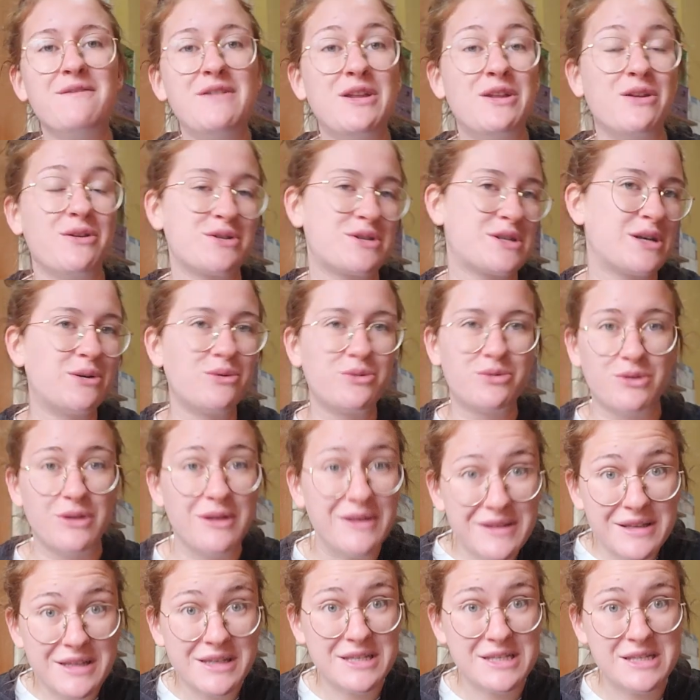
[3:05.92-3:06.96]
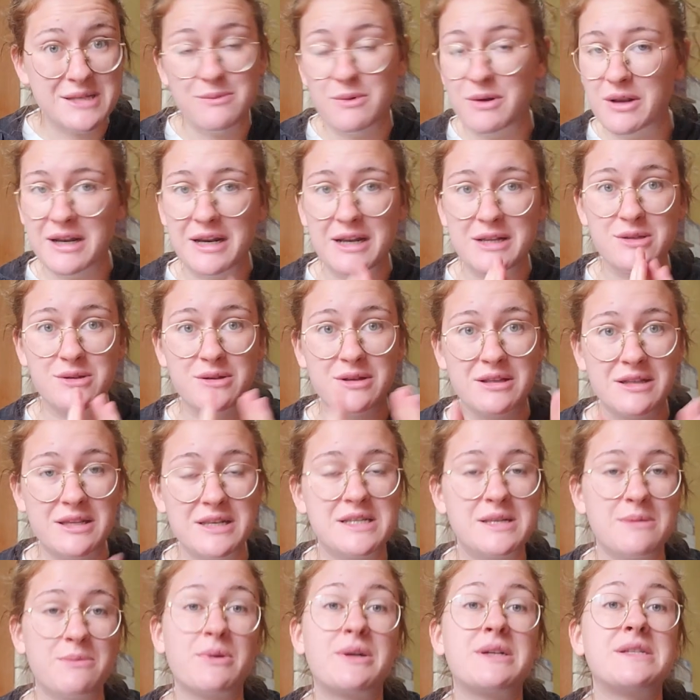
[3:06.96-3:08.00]
video saluto tantissimo e ringrazio
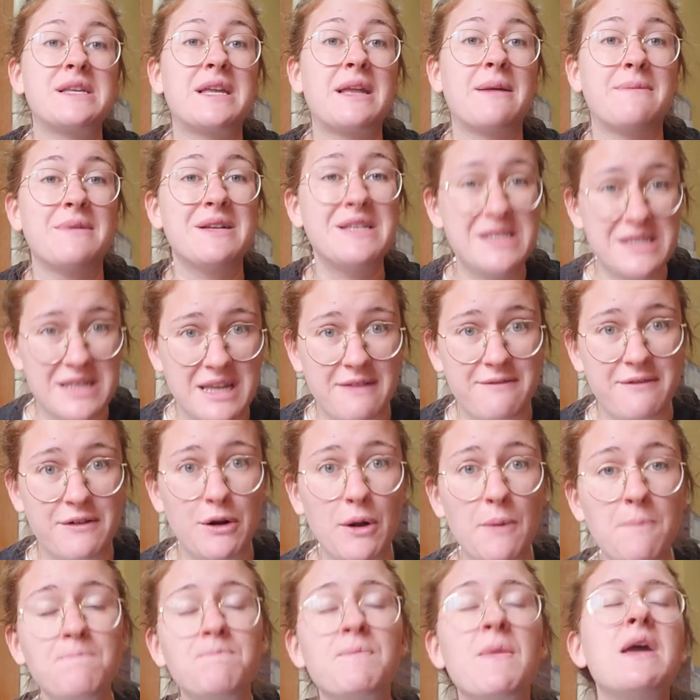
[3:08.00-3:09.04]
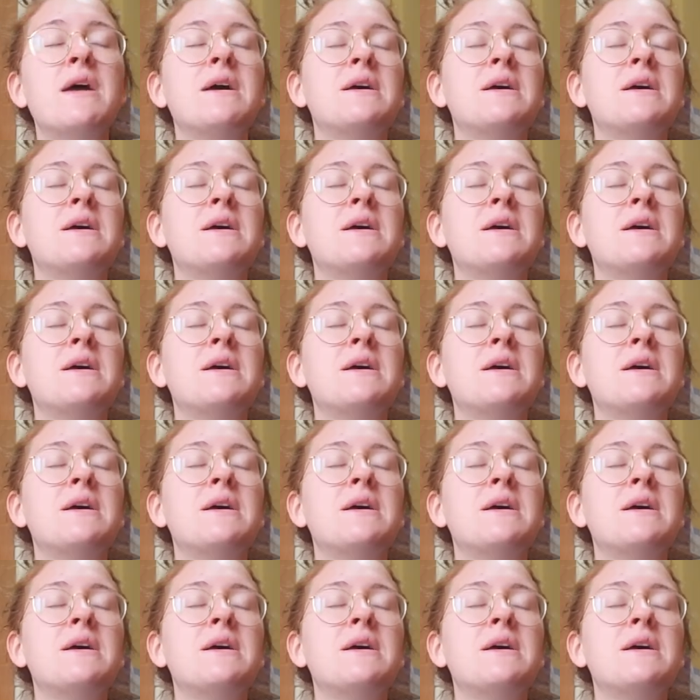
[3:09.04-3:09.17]
tantissimo che si chiama Stefano.